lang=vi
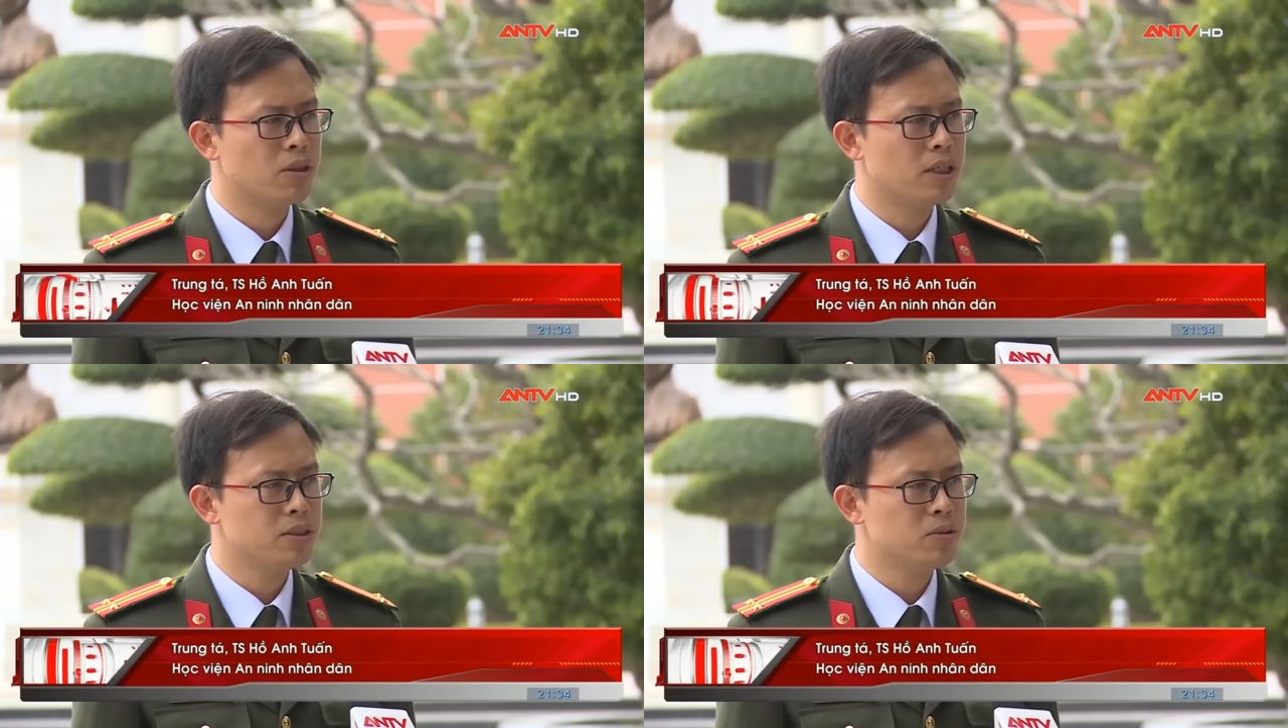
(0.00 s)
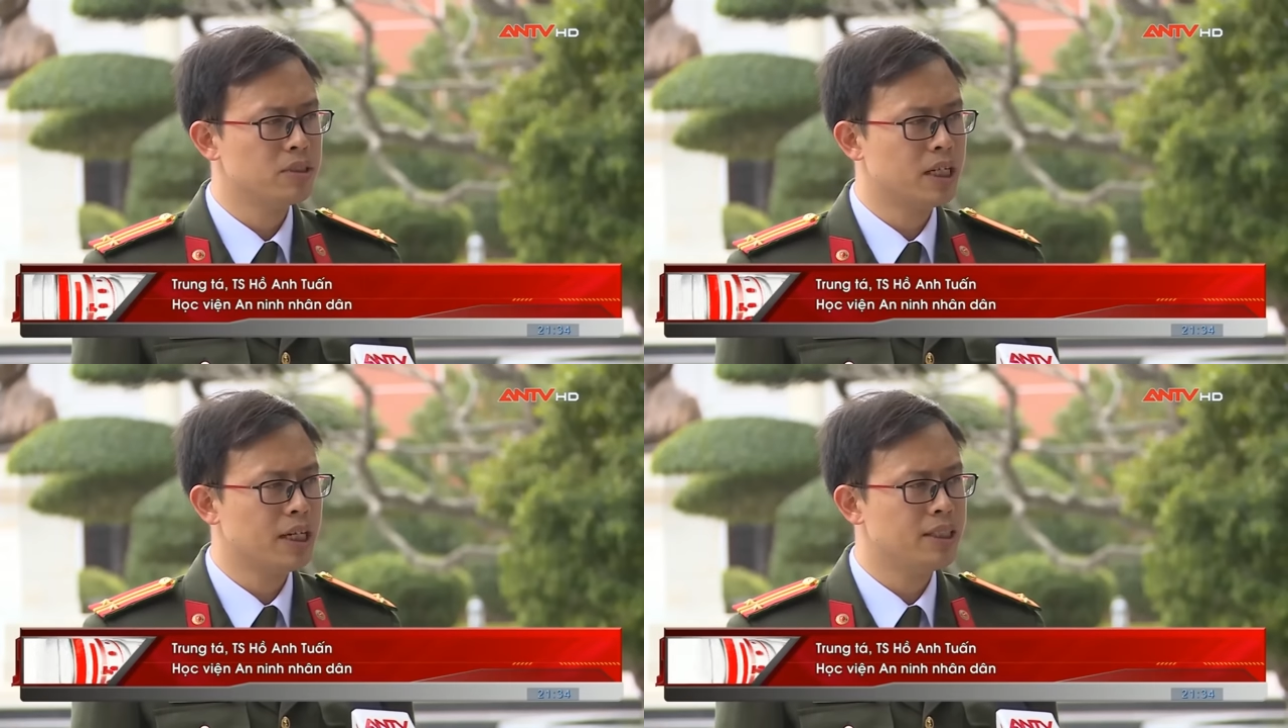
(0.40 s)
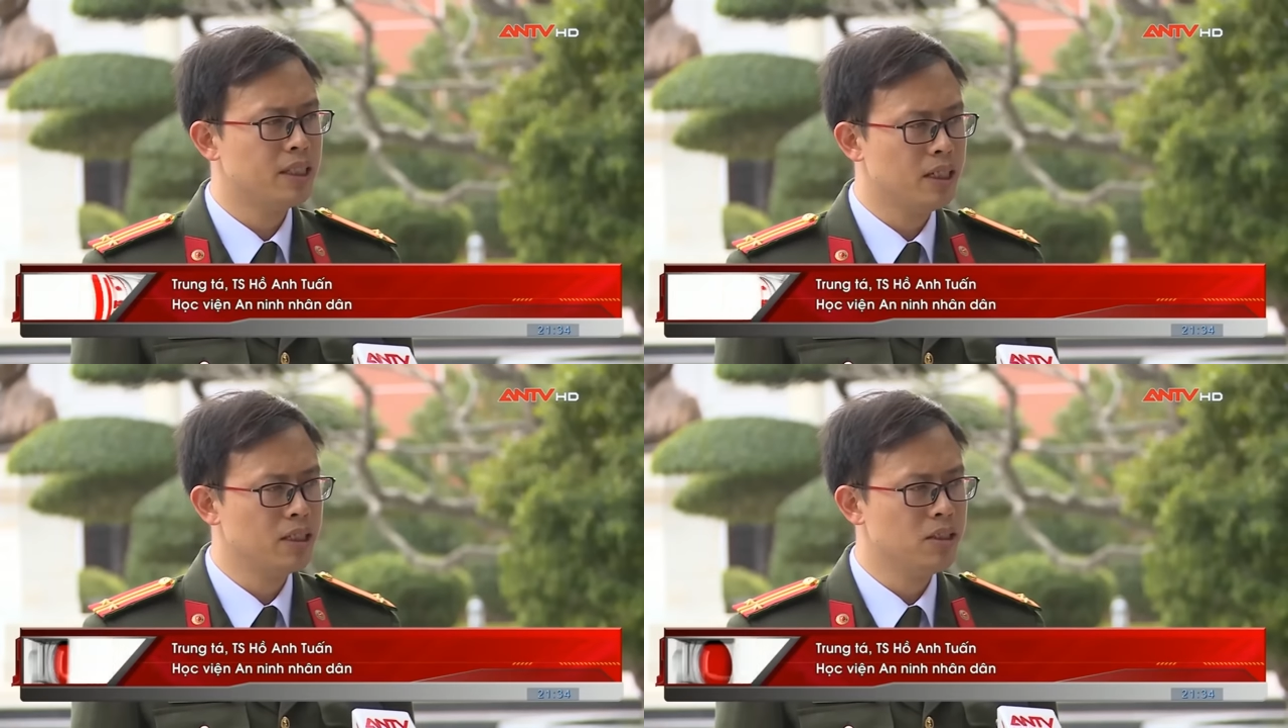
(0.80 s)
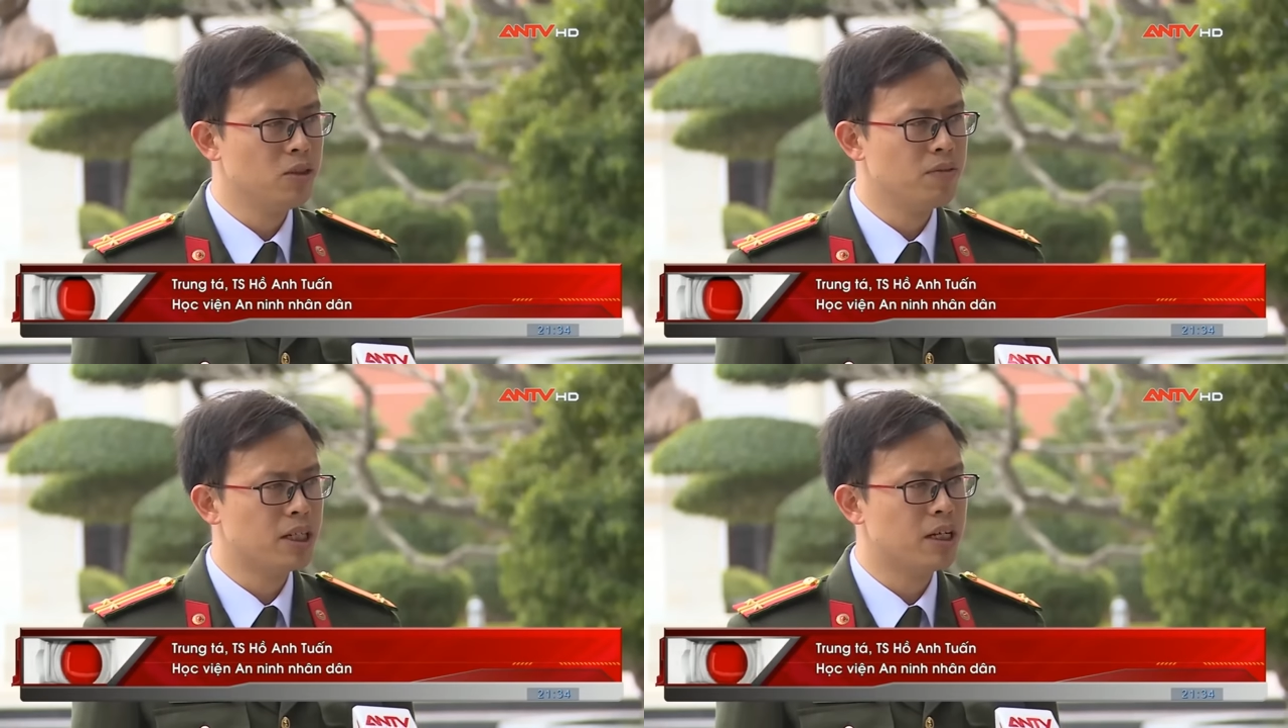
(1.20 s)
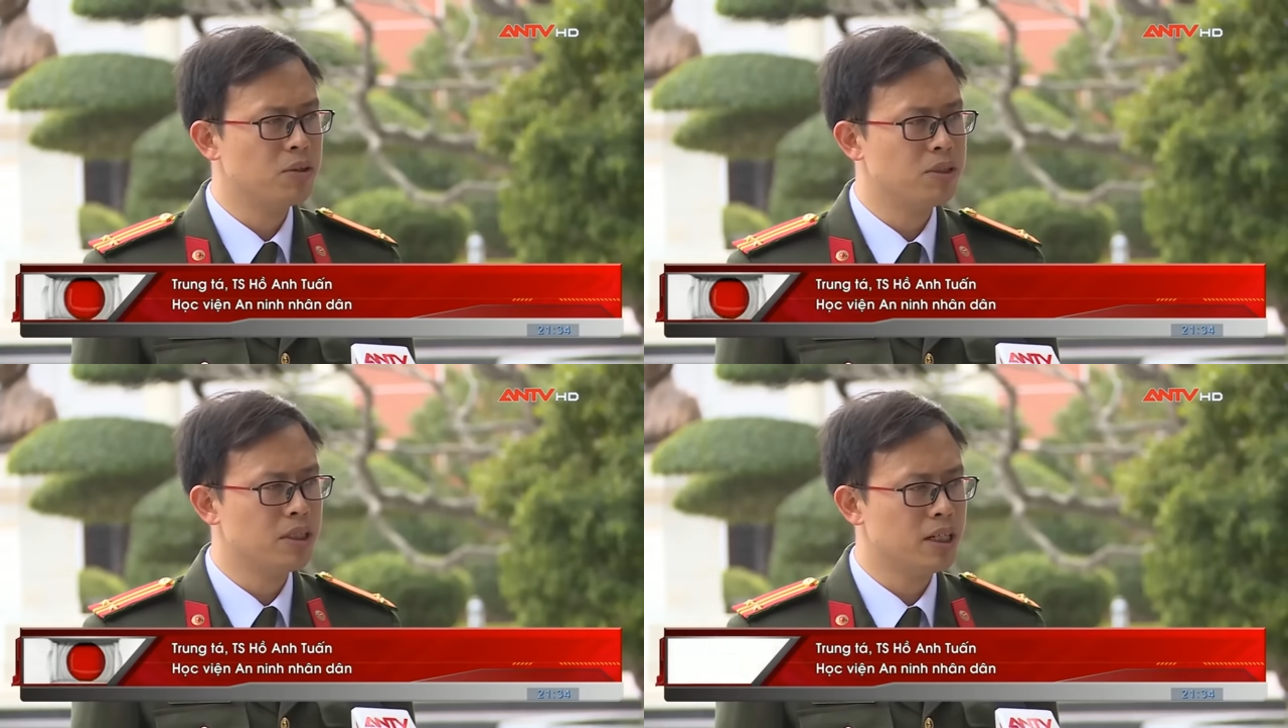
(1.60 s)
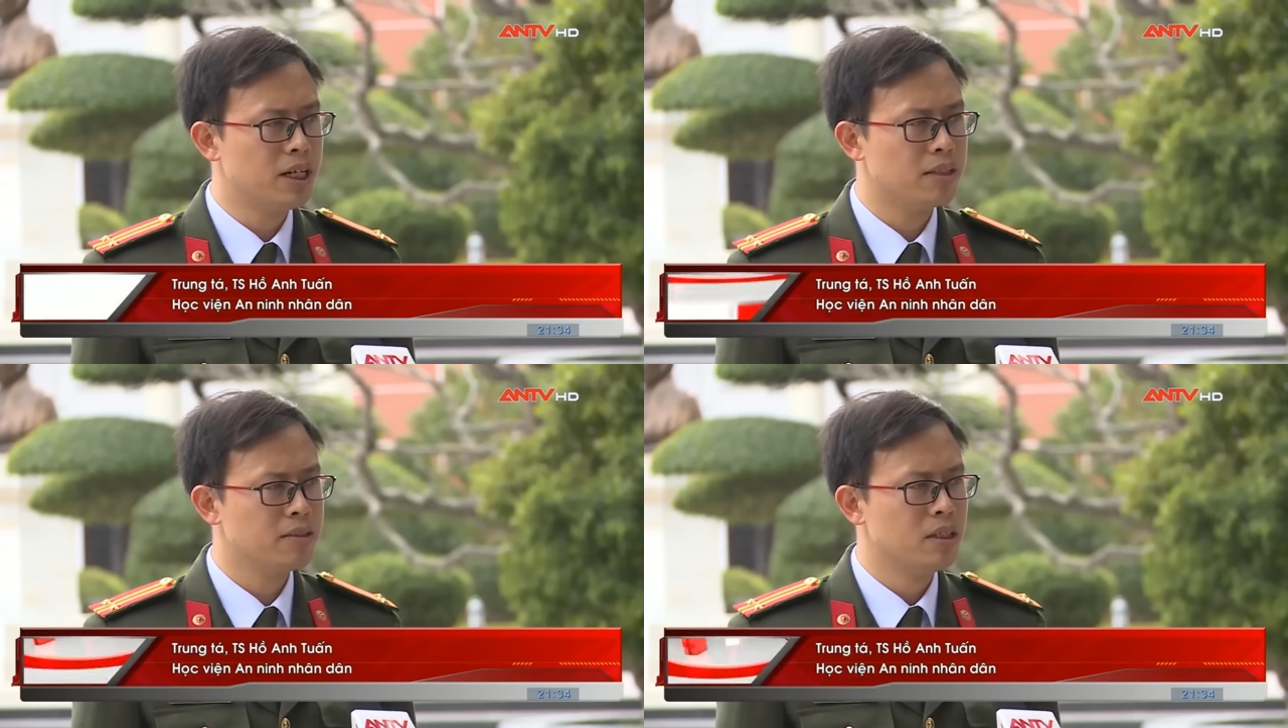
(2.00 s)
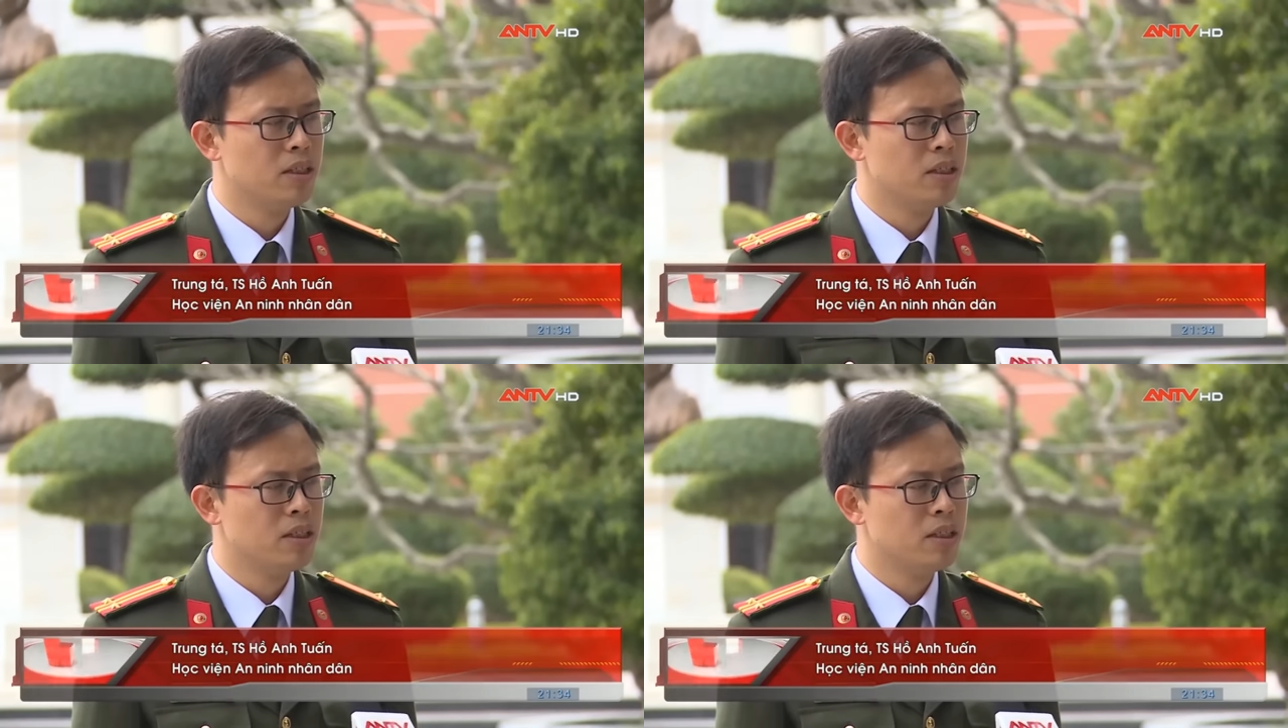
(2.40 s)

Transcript: có tác dụng răn đe rất lớn đối với các đối tượng khác.